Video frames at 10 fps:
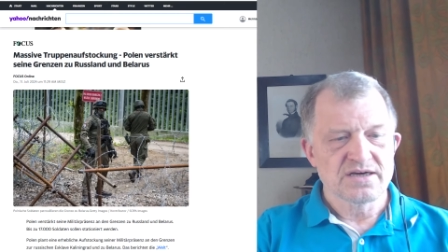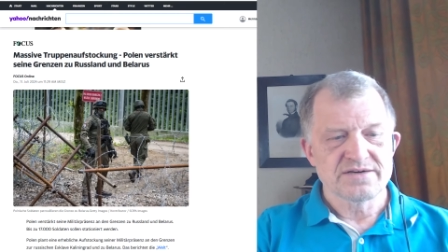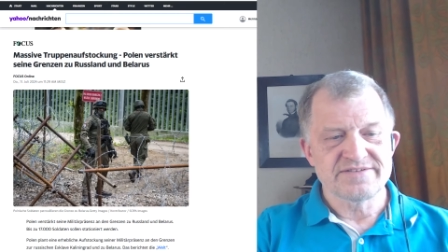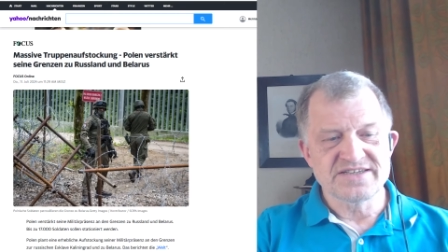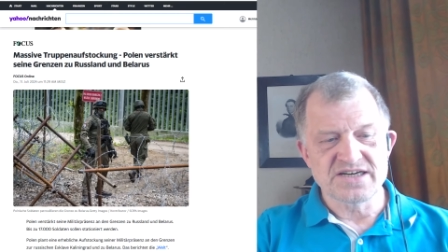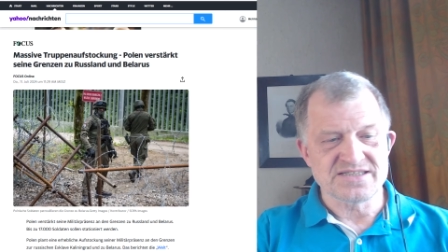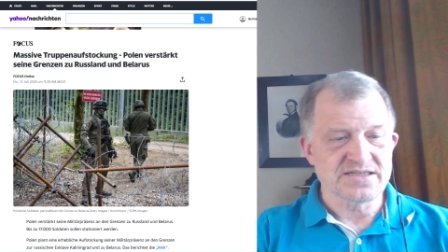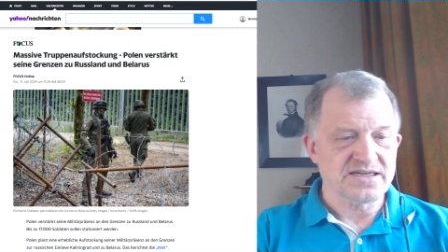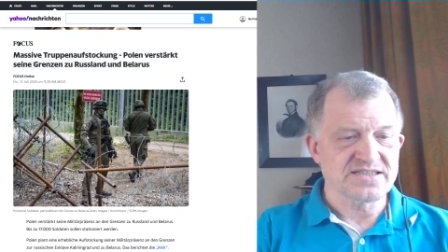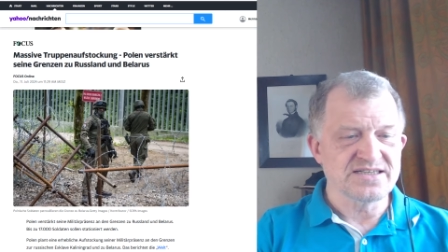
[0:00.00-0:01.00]
Wenn dir das
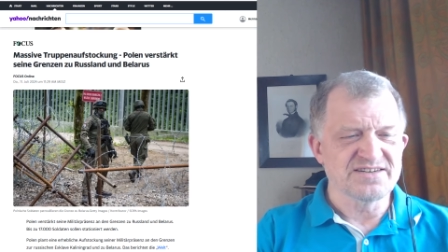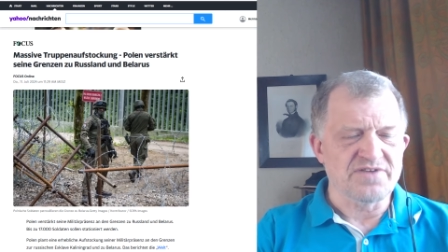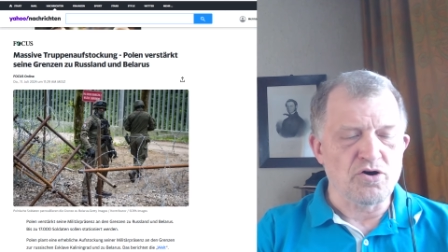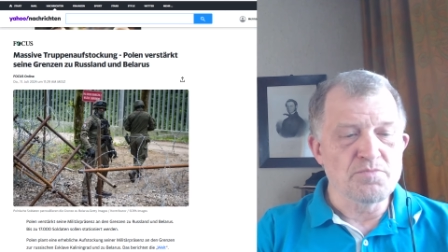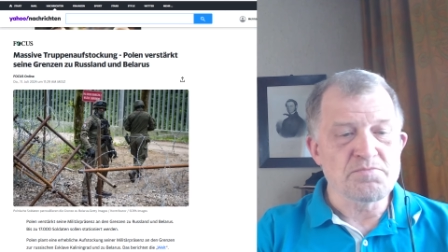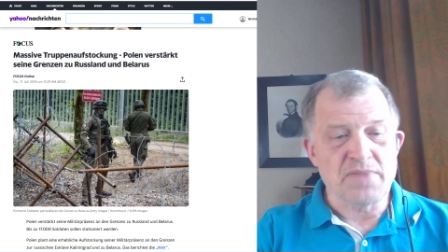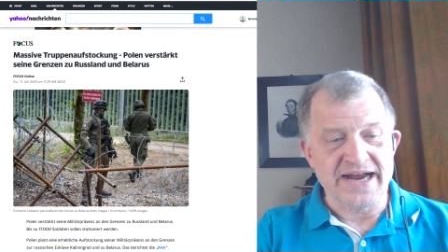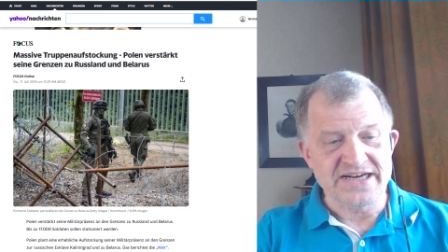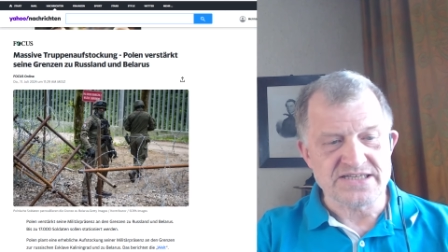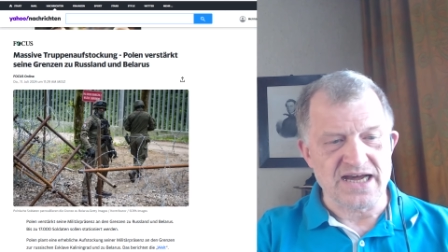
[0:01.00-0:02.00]
interessiert, warum
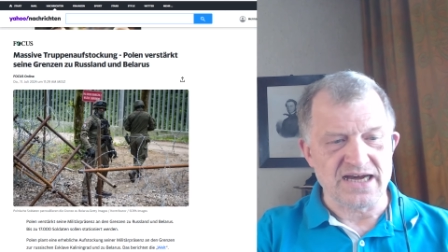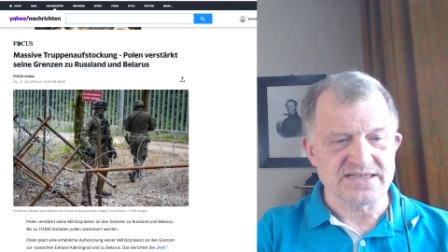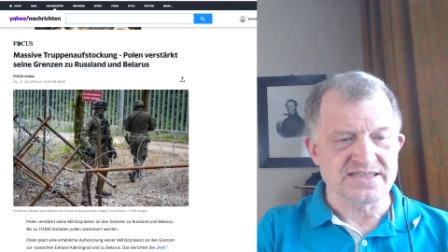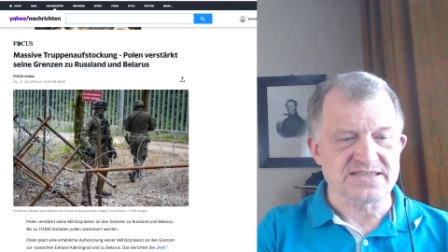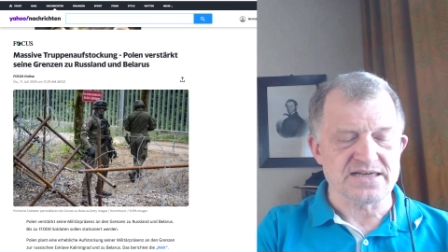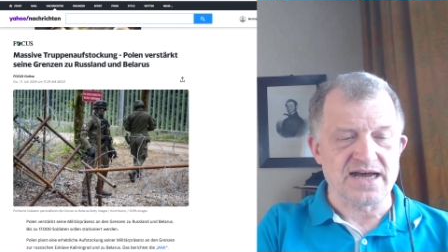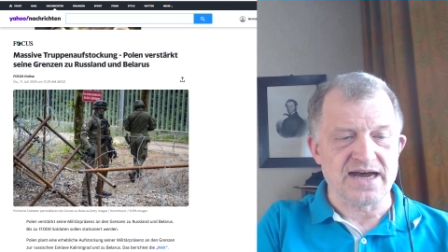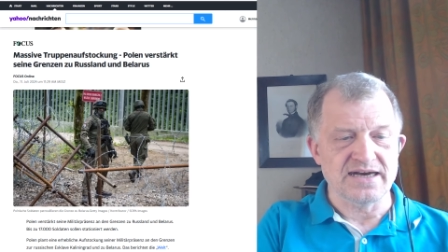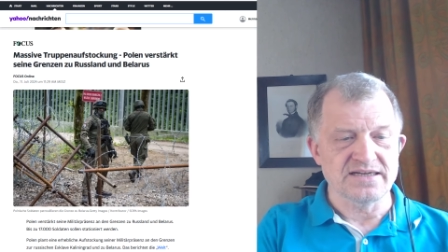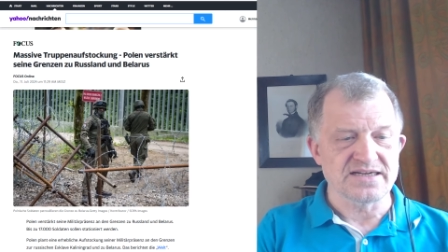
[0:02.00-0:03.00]
meines Erachtens
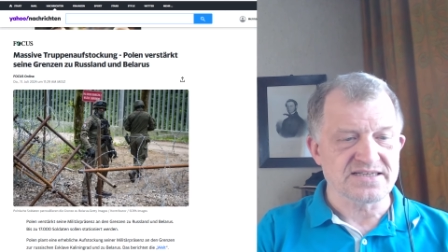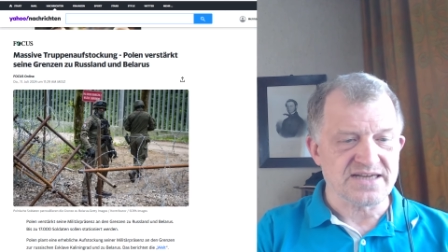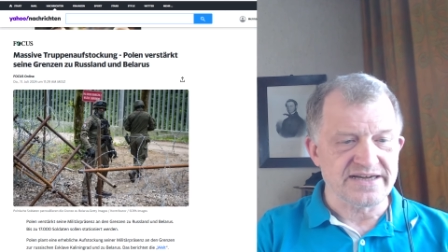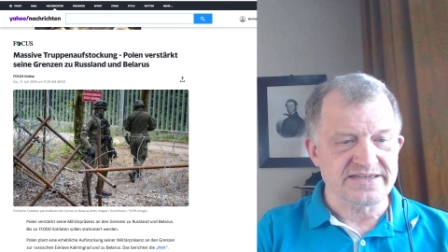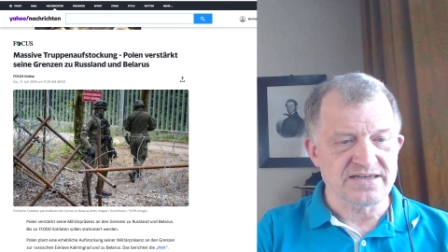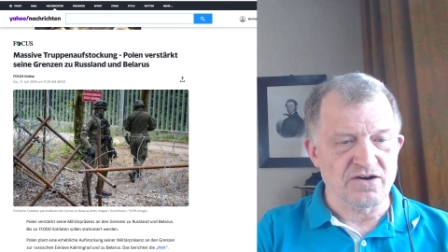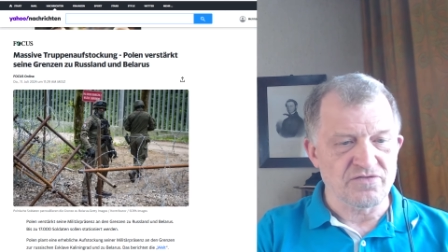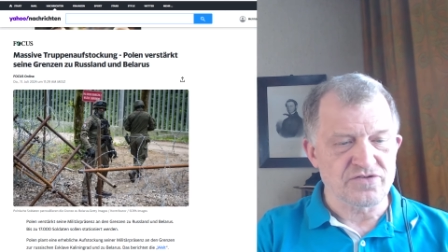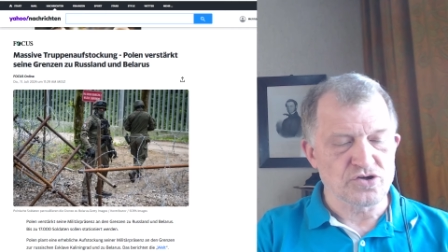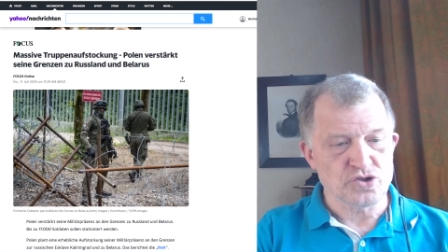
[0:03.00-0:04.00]
alle Zeichen
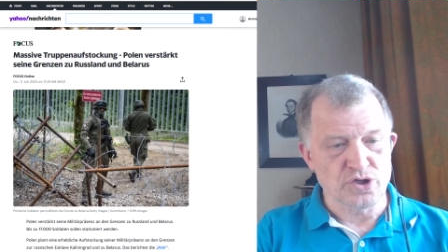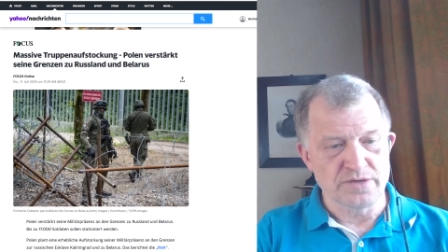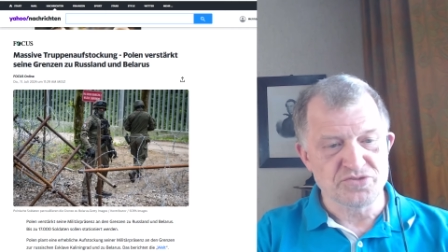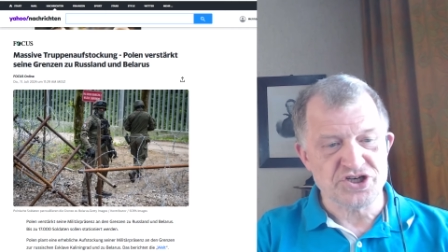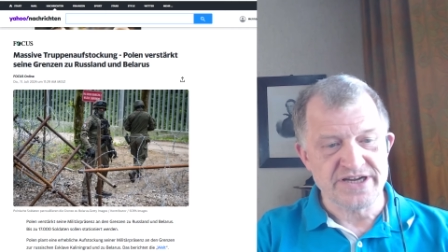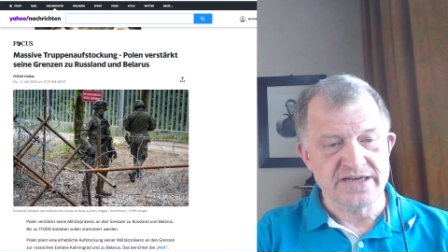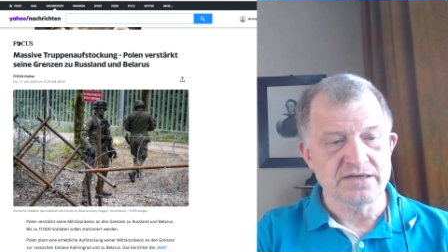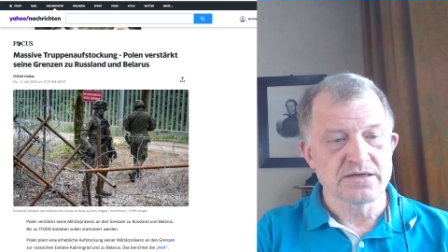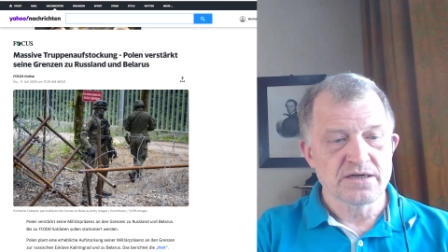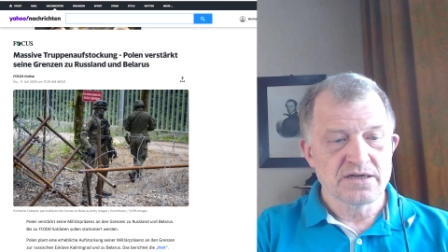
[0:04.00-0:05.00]
auf Sturm stehen,